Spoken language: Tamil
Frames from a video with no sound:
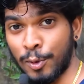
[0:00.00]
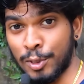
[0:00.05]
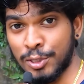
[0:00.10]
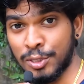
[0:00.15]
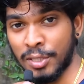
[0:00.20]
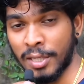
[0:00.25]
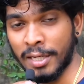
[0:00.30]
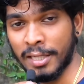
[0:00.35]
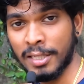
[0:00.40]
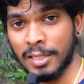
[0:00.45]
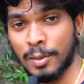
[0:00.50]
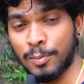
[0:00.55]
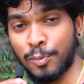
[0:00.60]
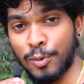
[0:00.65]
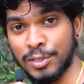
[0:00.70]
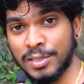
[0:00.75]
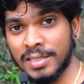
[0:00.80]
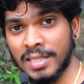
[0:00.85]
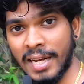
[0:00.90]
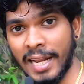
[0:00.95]
பிடிச்சிருக்கு நினைக்கிறேன்
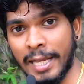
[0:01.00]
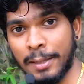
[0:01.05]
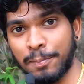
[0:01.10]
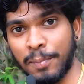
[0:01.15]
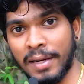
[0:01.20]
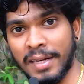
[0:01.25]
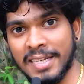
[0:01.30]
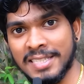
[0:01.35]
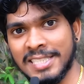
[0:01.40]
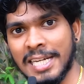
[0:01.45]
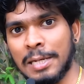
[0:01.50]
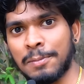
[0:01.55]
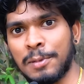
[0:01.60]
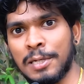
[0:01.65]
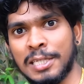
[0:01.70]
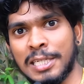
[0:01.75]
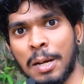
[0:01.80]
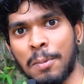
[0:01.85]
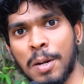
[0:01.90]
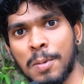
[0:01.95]
பிடிச்சிருந்தா லைக் பண்ணுங்கள் ஷேர்
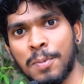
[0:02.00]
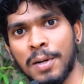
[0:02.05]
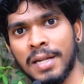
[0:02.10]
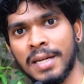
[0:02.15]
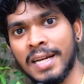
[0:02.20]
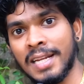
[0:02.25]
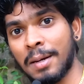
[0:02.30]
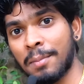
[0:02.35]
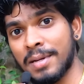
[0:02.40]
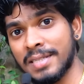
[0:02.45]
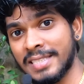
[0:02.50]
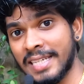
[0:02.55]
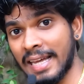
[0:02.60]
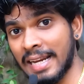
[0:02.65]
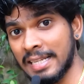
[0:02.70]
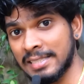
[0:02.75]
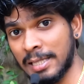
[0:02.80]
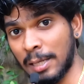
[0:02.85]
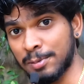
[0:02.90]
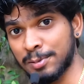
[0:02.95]
பண்ணுங்கள் கமெண்ட் பண்ணுங்கள் நம்ம
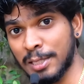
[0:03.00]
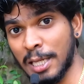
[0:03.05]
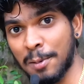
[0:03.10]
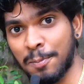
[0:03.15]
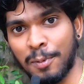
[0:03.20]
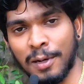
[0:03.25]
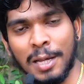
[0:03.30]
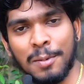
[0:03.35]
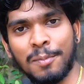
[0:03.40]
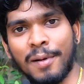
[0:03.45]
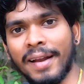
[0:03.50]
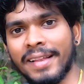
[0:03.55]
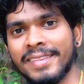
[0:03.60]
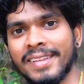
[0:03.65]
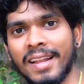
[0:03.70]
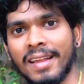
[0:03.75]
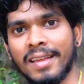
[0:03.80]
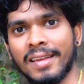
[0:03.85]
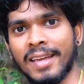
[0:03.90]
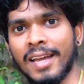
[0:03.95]
சேனல் சப்ஸ்கிரைப் பண்ண
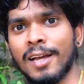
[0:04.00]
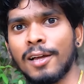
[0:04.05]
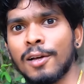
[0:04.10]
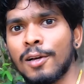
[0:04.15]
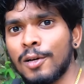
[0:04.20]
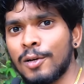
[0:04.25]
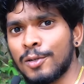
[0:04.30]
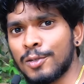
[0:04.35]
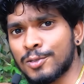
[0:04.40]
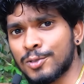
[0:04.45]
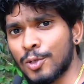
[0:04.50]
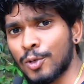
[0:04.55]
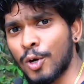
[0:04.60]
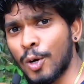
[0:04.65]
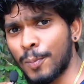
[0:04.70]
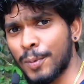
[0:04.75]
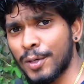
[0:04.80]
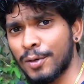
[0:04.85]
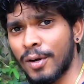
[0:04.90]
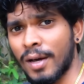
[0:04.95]
மறந்துடாதீங்க ஸோ
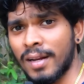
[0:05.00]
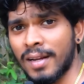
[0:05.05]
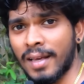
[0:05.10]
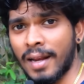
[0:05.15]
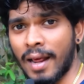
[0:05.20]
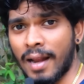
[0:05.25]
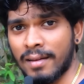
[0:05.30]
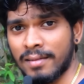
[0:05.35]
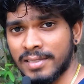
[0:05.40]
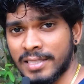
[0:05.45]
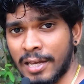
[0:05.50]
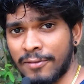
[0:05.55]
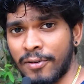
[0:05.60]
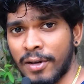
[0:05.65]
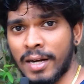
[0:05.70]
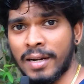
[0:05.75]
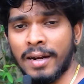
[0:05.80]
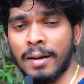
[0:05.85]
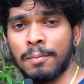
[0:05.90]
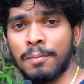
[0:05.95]
ஹோப் யூ வால் எல்லோரும்
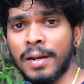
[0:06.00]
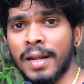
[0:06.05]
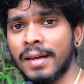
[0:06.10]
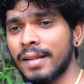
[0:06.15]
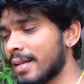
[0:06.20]
சேஃபாக இருக்கு நம்புறேன்